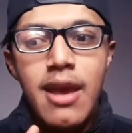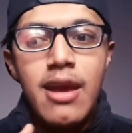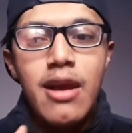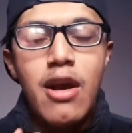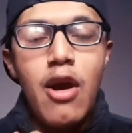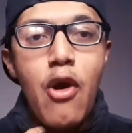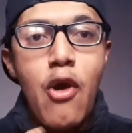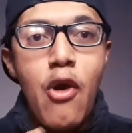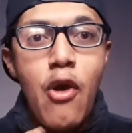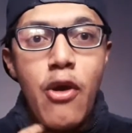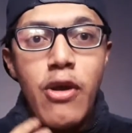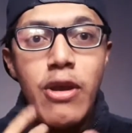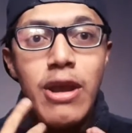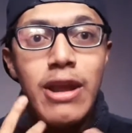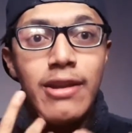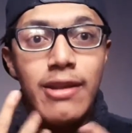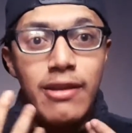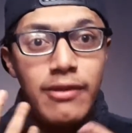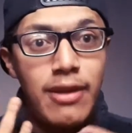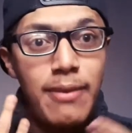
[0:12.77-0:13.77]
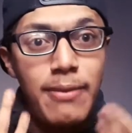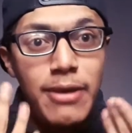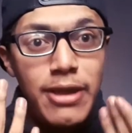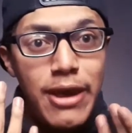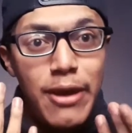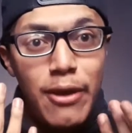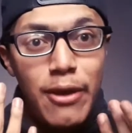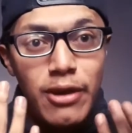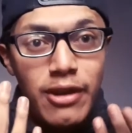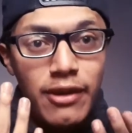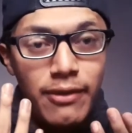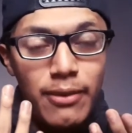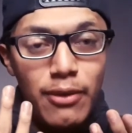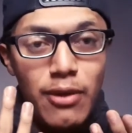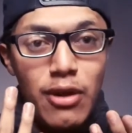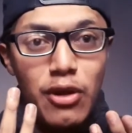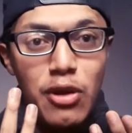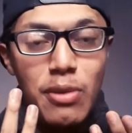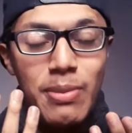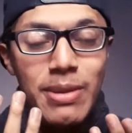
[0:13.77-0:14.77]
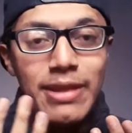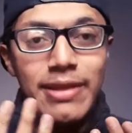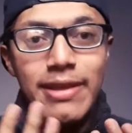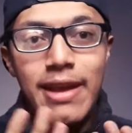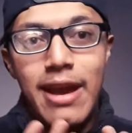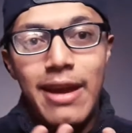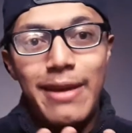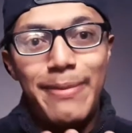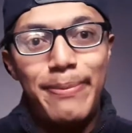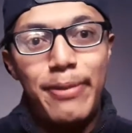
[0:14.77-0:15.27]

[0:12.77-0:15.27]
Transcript: hoy en este video les vengo a comentar